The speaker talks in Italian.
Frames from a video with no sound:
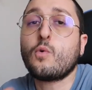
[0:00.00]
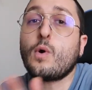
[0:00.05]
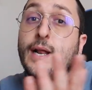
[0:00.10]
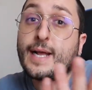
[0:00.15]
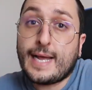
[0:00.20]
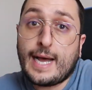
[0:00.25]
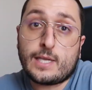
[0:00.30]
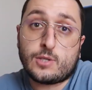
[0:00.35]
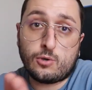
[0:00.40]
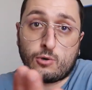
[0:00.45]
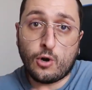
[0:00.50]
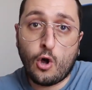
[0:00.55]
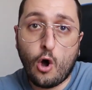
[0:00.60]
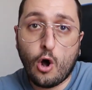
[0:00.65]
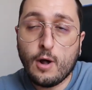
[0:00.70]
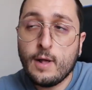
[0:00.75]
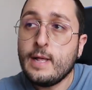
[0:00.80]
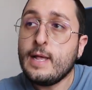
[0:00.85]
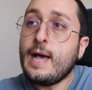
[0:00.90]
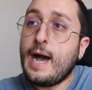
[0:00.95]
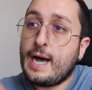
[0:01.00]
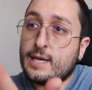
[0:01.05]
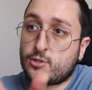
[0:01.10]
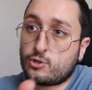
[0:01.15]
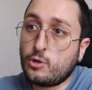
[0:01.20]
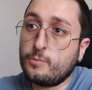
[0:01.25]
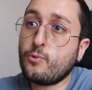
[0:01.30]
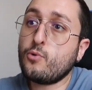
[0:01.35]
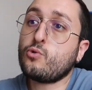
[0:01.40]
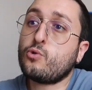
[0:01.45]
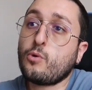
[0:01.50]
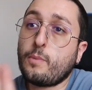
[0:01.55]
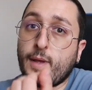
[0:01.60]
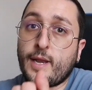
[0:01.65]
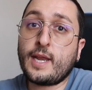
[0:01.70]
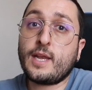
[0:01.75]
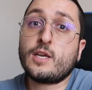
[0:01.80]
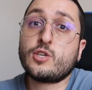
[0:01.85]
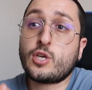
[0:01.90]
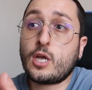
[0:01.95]
in quel caso no a sto punto
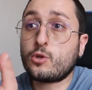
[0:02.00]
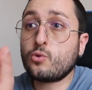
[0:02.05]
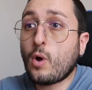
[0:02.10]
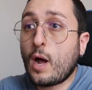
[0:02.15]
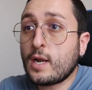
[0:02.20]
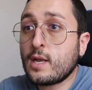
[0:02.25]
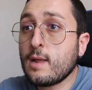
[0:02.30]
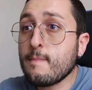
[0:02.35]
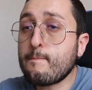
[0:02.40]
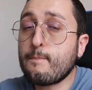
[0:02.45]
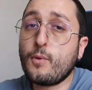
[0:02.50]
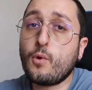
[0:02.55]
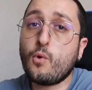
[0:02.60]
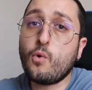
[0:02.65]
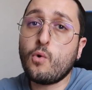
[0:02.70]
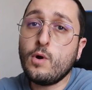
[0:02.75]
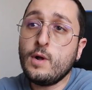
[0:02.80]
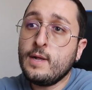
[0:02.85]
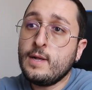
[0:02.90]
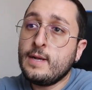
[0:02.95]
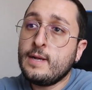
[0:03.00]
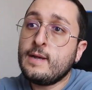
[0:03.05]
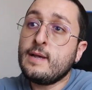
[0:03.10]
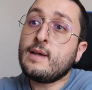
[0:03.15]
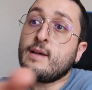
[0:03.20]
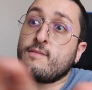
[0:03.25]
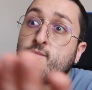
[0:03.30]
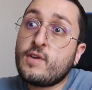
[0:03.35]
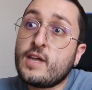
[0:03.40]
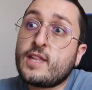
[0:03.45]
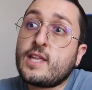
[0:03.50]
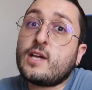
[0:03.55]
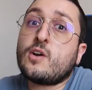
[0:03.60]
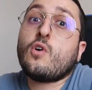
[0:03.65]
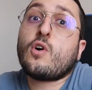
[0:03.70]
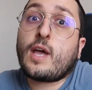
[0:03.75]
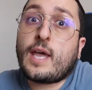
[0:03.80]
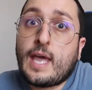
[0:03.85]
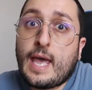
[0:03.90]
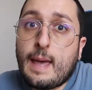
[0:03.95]
Perin ha due anni in più vi
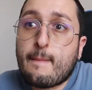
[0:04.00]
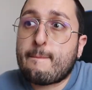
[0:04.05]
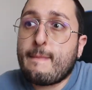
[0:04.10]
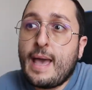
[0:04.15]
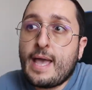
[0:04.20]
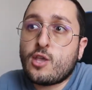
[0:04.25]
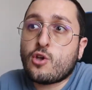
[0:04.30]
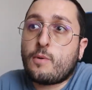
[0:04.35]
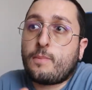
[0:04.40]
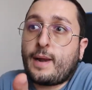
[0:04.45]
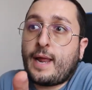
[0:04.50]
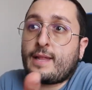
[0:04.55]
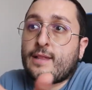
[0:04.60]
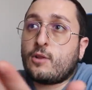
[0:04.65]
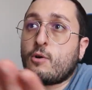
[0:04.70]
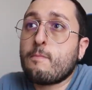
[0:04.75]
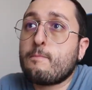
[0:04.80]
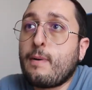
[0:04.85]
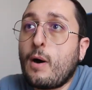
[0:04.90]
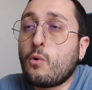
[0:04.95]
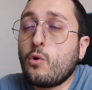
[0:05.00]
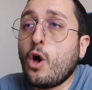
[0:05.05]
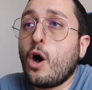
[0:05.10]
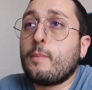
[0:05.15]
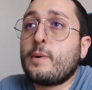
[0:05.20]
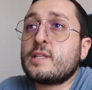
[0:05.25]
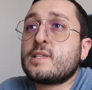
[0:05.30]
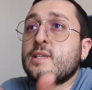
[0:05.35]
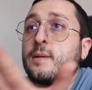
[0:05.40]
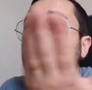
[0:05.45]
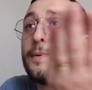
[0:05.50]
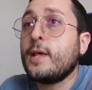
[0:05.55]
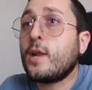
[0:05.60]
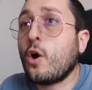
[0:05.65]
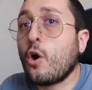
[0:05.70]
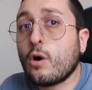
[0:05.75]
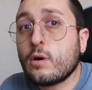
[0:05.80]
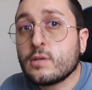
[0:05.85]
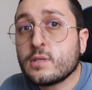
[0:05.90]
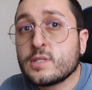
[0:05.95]
dico che è meglio prendere un Paolo Lopez
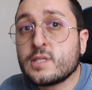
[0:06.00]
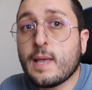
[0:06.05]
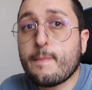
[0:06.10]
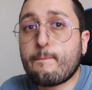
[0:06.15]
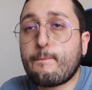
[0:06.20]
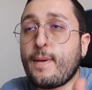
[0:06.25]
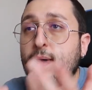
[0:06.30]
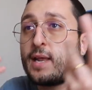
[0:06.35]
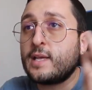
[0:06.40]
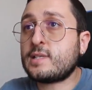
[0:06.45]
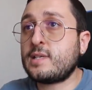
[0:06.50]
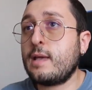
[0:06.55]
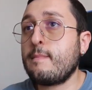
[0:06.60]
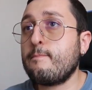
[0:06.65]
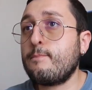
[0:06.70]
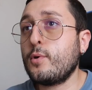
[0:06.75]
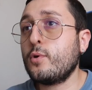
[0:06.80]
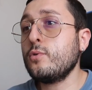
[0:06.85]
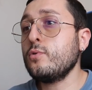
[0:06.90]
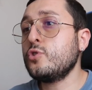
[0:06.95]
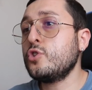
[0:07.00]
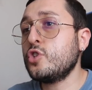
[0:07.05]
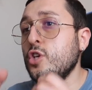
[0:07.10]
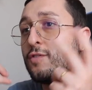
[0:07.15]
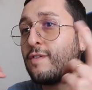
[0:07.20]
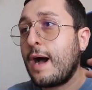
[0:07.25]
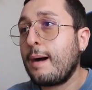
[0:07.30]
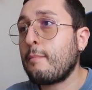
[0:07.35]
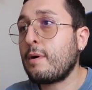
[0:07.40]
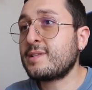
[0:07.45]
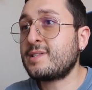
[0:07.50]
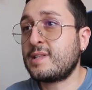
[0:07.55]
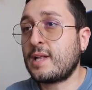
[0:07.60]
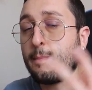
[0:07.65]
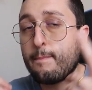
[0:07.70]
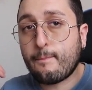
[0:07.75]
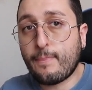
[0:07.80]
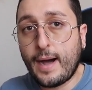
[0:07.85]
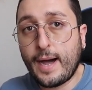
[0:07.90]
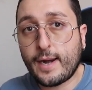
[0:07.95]
però se per esempio riuscivamo a
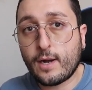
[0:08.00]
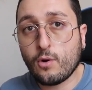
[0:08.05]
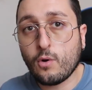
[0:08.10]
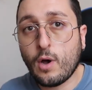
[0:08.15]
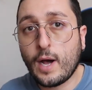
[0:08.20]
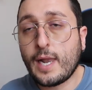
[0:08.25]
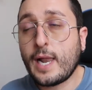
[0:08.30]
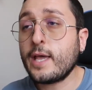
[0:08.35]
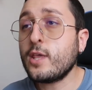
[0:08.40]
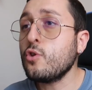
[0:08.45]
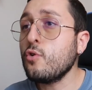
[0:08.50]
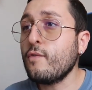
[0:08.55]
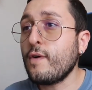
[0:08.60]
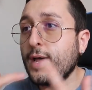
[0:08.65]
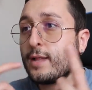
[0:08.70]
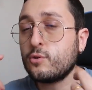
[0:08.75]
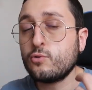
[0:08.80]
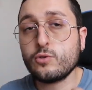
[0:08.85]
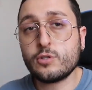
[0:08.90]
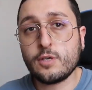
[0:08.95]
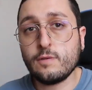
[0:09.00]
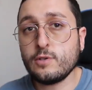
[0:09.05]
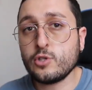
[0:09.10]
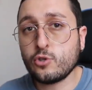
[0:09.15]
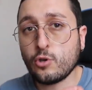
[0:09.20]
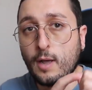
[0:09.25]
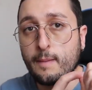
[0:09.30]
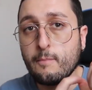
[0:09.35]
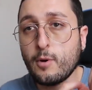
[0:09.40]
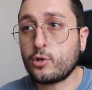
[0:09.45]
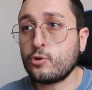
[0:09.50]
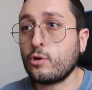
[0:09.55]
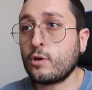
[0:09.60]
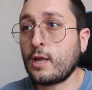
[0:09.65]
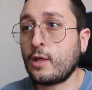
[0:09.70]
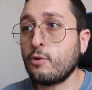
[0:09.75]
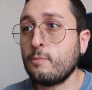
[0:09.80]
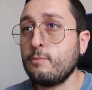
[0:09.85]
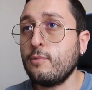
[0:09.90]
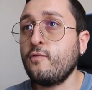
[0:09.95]
strapparlo alla Juventus visto che mo è
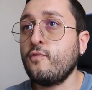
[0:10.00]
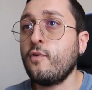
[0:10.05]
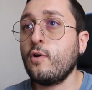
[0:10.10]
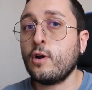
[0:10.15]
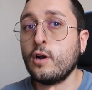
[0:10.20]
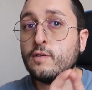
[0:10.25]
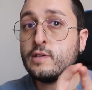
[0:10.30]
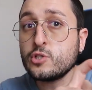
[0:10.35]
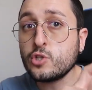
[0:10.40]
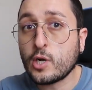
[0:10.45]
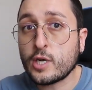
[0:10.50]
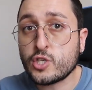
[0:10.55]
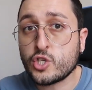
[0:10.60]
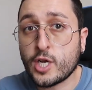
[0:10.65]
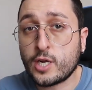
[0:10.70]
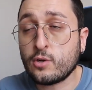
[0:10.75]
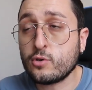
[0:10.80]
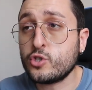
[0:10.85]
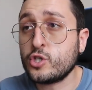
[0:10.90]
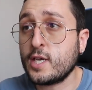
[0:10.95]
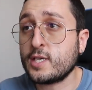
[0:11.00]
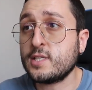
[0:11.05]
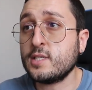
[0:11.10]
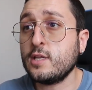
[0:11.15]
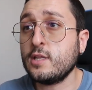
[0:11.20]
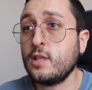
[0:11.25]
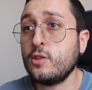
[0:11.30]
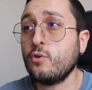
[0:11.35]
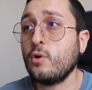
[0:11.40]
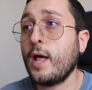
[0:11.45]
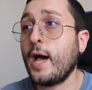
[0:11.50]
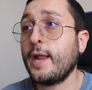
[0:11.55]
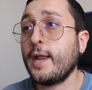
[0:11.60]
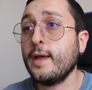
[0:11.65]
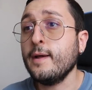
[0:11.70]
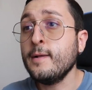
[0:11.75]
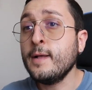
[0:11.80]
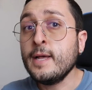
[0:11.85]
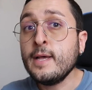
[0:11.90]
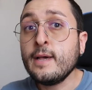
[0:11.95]
tornato Buffon visto che c'hanno Scesni
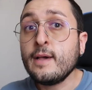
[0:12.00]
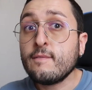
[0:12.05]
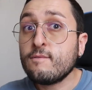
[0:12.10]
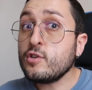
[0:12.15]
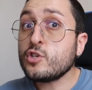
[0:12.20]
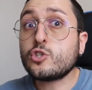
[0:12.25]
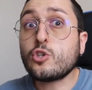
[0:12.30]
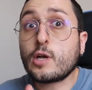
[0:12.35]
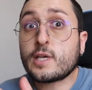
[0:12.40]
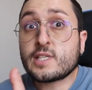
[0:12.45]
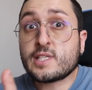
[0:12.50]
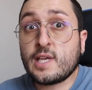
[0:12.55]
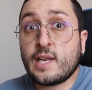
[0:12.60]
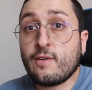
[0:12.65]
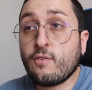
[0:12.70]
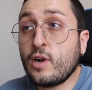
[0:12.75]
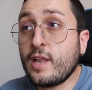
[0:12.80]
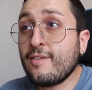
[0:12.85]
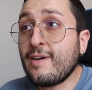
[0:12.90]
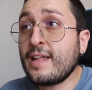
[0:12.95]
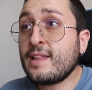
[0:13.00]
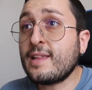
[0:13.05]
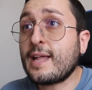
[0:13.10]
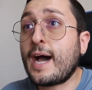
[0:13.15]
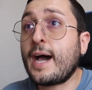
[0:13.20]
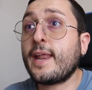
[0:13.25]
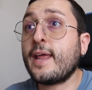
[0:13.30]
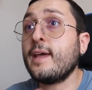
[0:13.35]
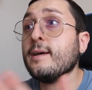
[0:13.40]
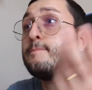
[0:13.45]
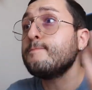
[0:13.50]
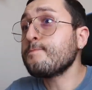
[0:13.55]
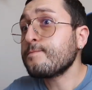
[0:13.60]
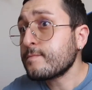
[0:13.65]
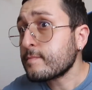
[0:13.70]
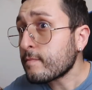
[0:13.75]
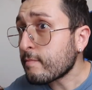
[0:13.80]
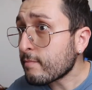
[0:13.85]
titolare visto che se ne voleva andare